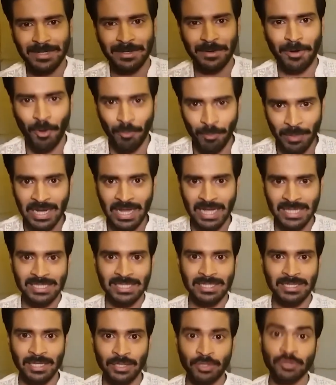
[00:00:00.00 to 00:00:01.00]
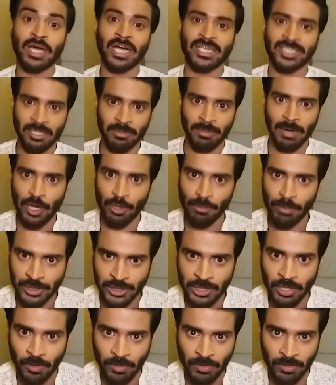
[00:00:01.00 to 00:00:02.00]
অমিল আছে কিন্তু তার সাথে
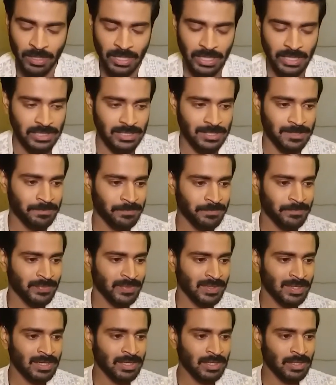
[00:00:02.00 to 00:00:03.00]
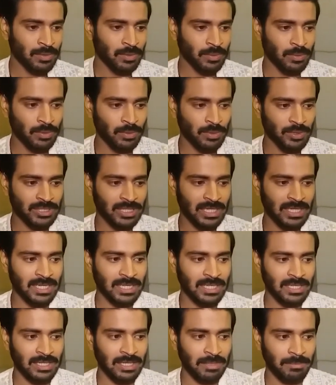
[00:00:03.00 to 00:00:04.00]
ভালোবাসা কতটা আছে তো সেই
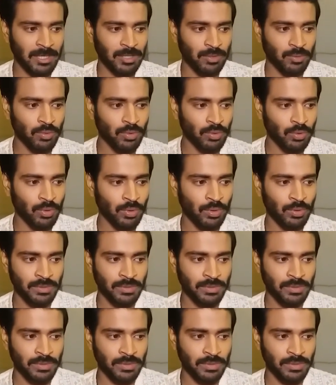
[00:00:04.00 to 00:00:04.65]
ক্ষেত্রে এবার রুদ্র